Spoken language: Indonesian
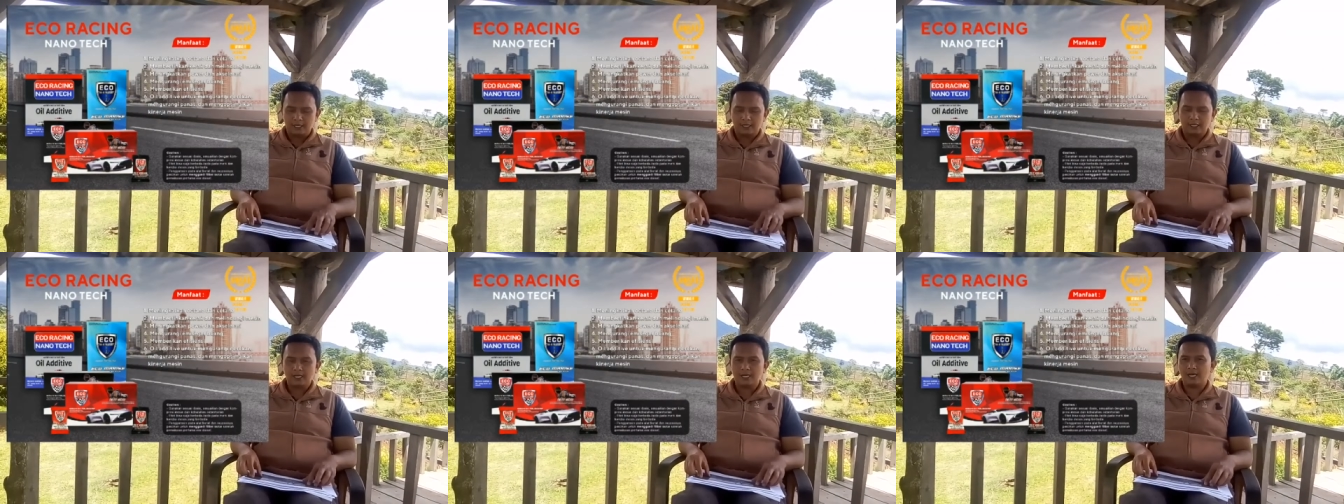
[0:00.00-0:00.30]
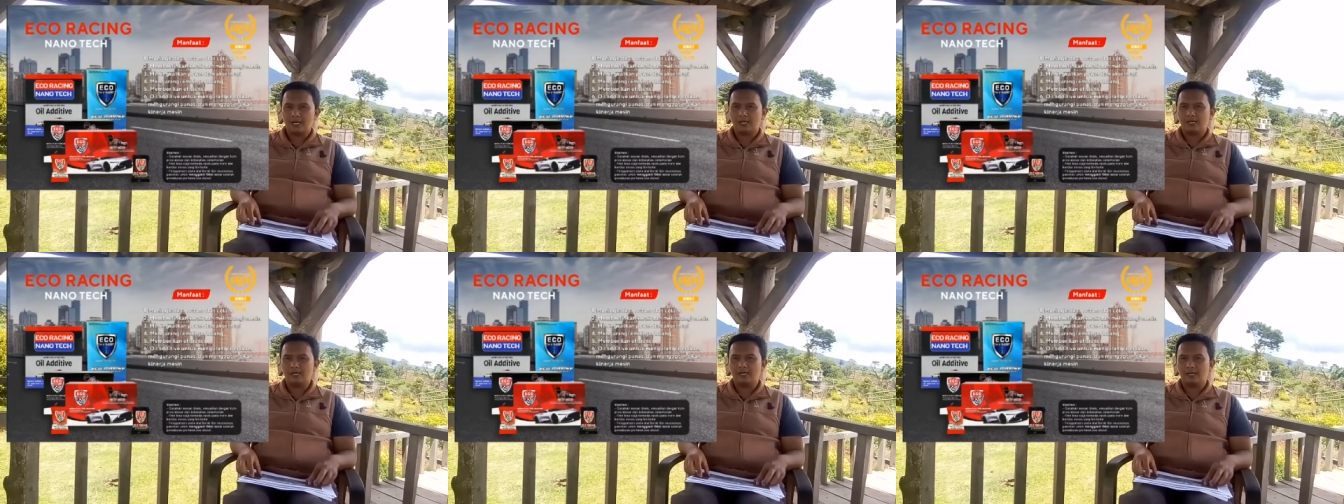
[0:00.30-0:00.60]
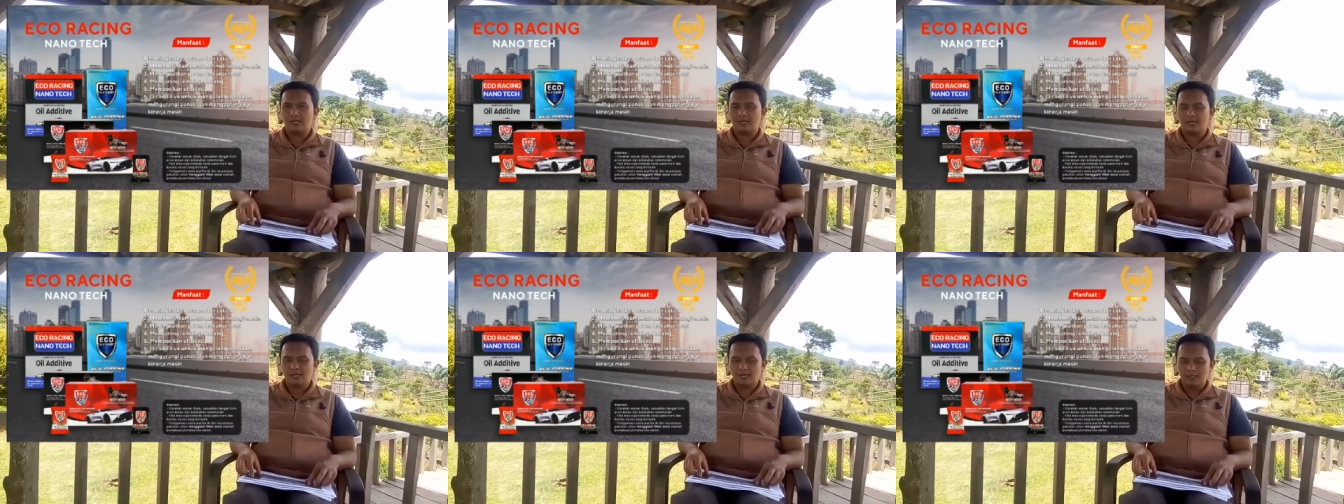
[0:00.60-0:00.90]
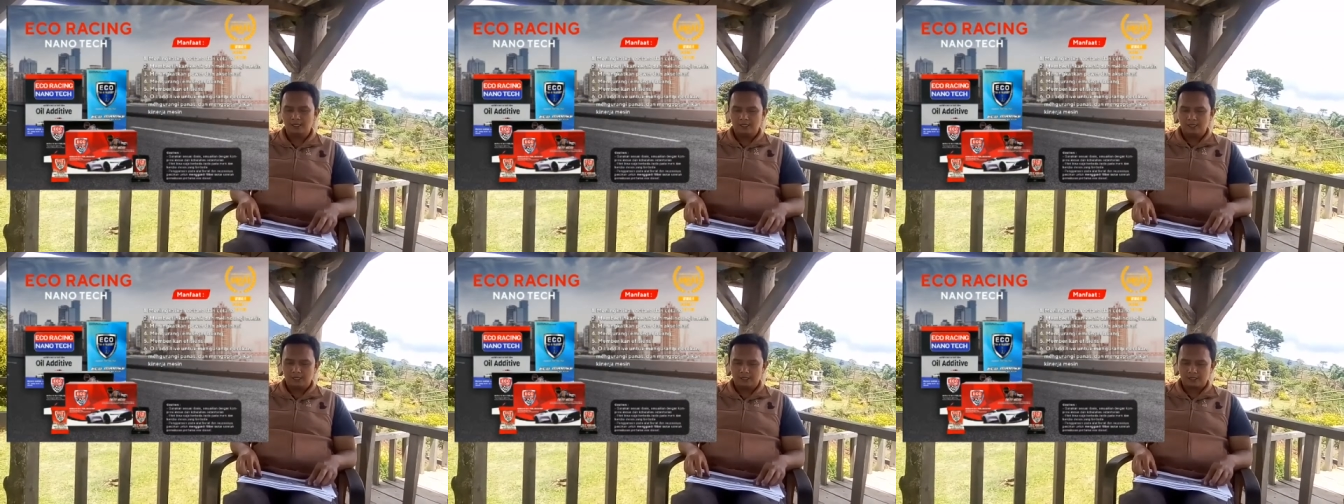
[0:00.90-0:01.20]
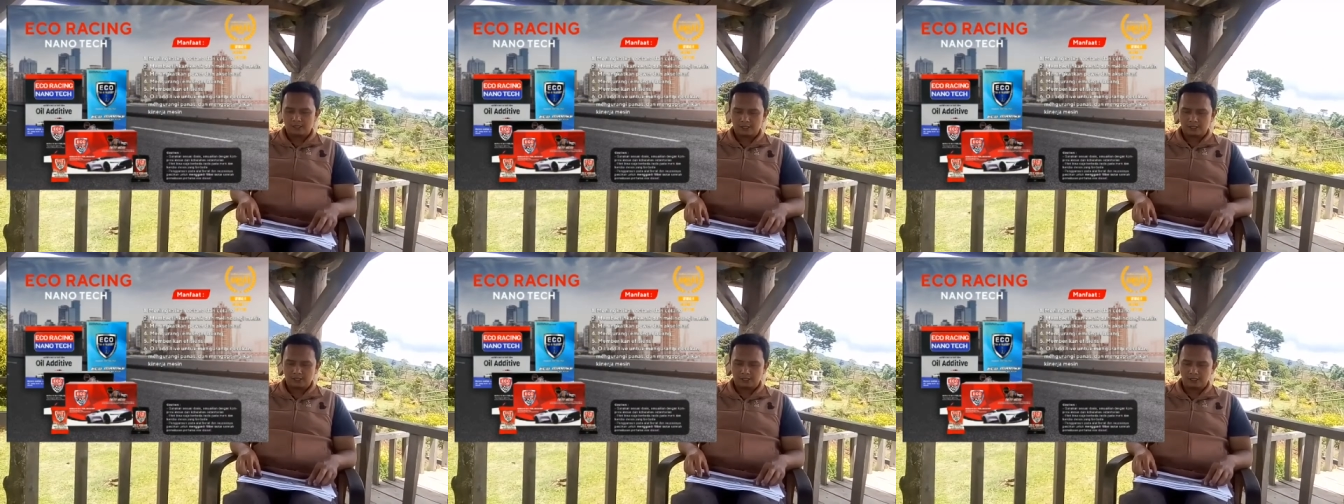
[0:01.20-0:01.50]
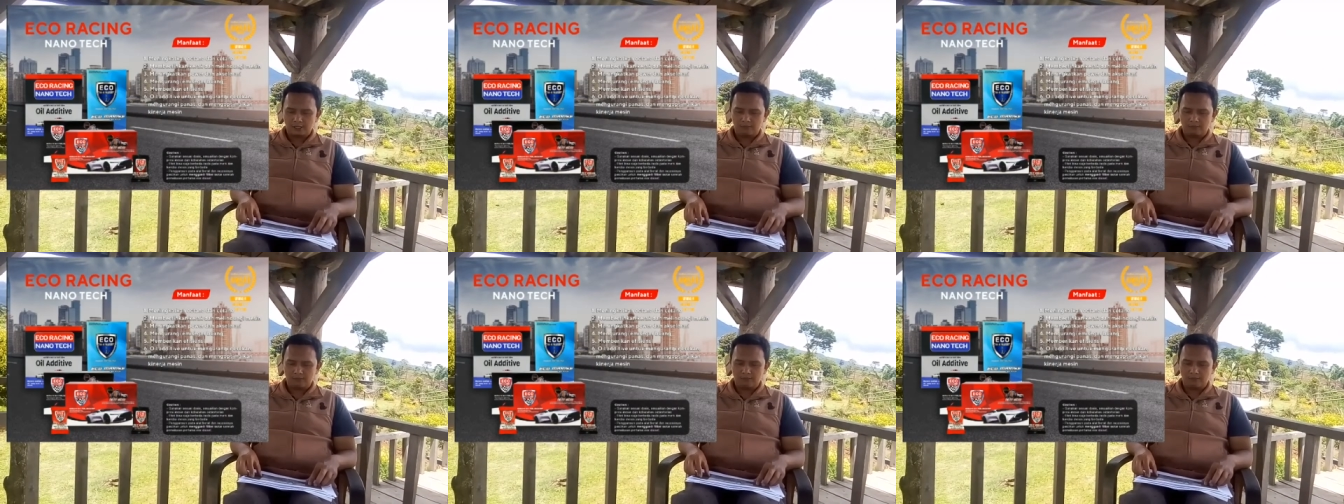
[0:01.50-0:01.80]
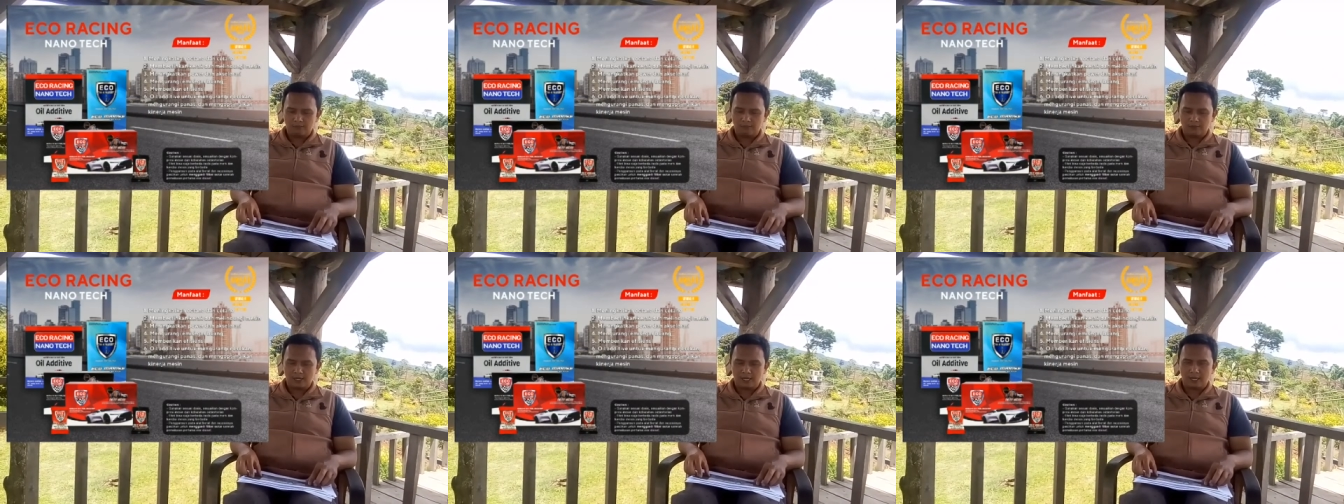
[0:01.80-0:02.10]
Ini adalah
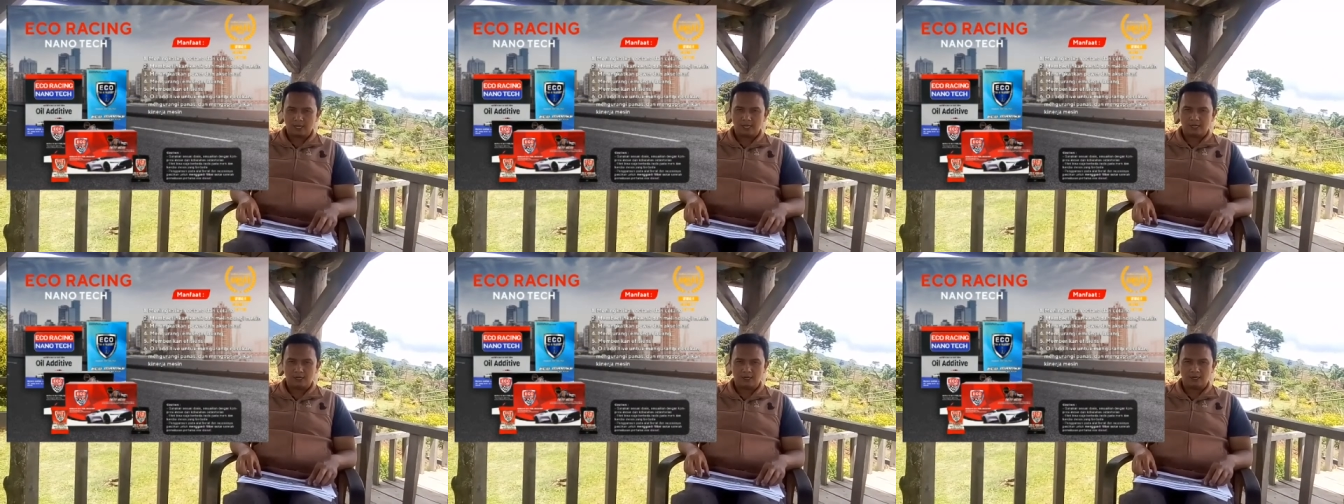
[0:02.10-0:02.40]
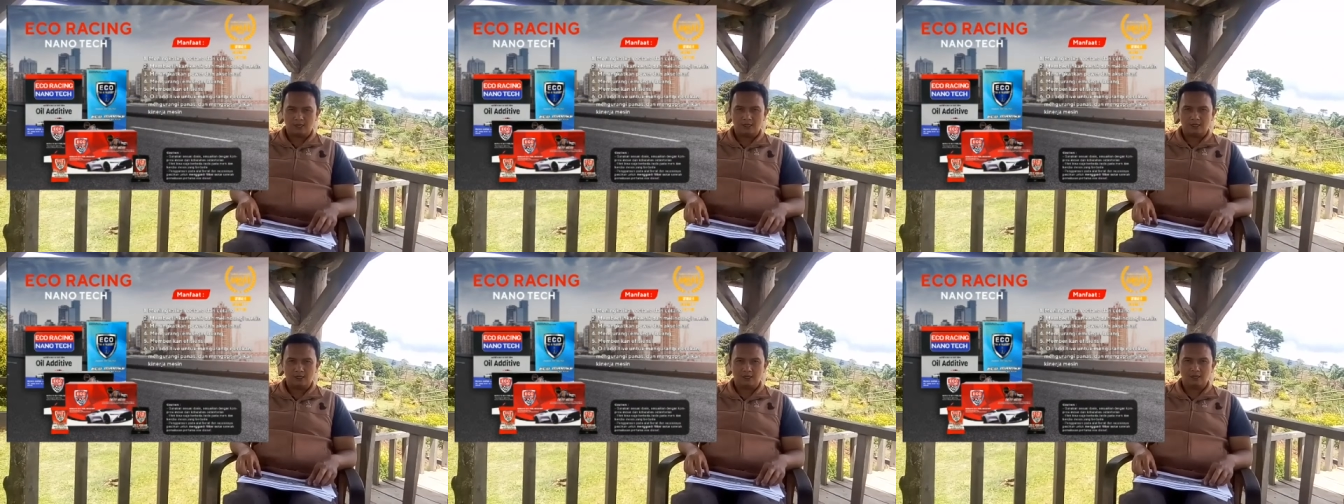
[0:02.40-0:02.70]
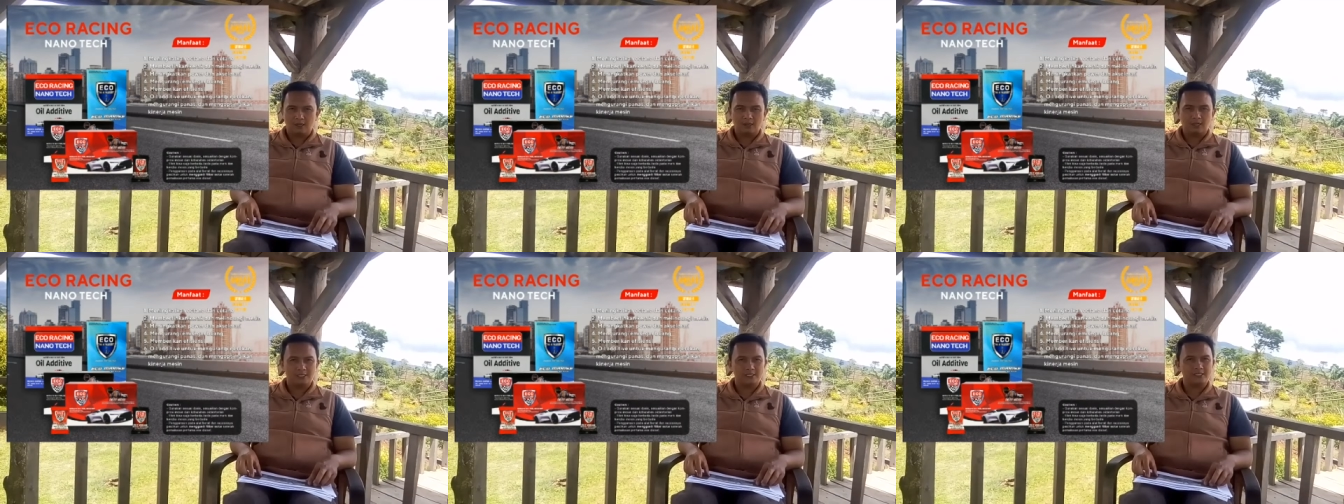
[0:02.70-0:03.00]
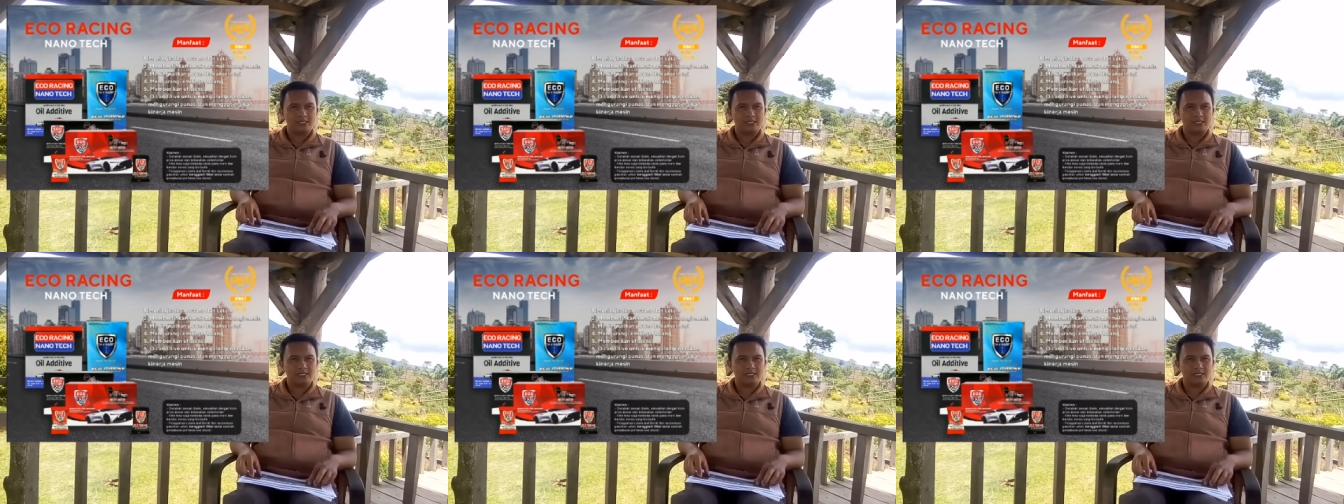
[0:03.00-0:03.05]
sebuah uh,